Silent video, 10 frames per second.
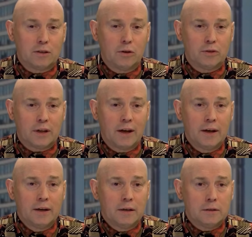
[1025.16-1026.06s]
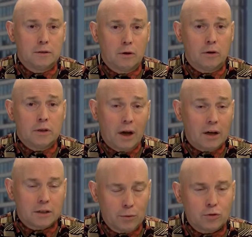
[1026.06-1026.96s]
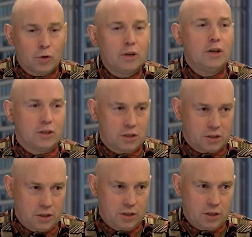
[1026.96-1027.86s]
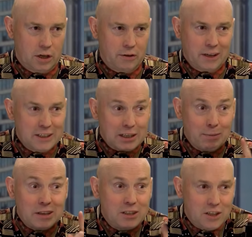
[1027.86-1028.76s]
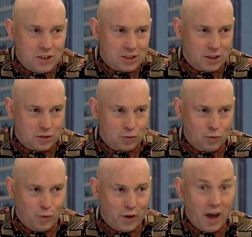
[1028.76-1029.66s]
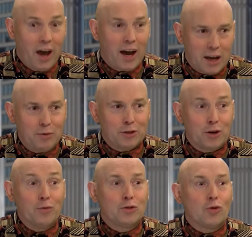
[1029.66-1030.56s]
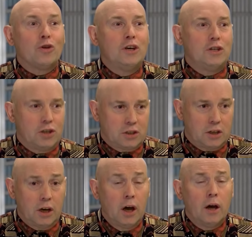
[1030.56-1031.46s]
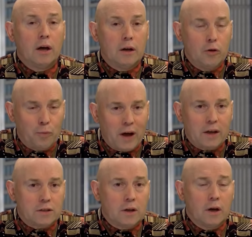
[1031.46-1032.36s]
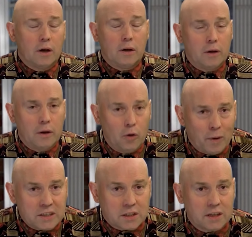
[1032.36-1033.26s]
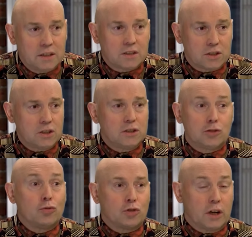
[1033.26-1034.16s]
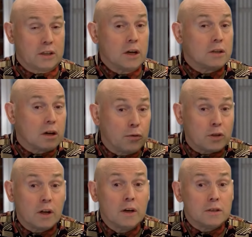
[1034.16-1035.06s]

клоуна, но я драматургический человек, не драматической судьбой, а именно драматургический. Любая, э, любая страница жизни – сюжет. Так вот,